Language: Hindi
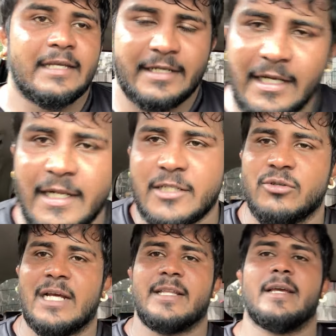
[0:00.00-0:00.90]
क्लियर
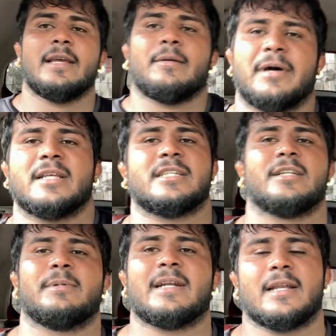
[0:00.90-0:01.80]
सुनाई दे हमारा
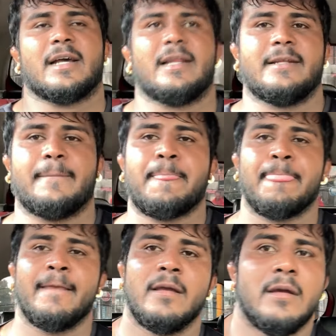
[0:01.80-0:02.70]
सीट बेल्ट लगा लिया
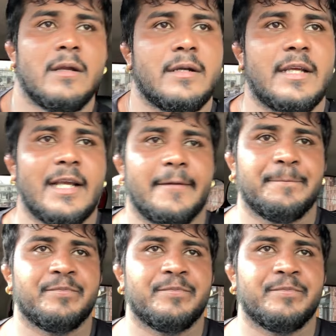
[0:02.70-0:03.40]
ठीक है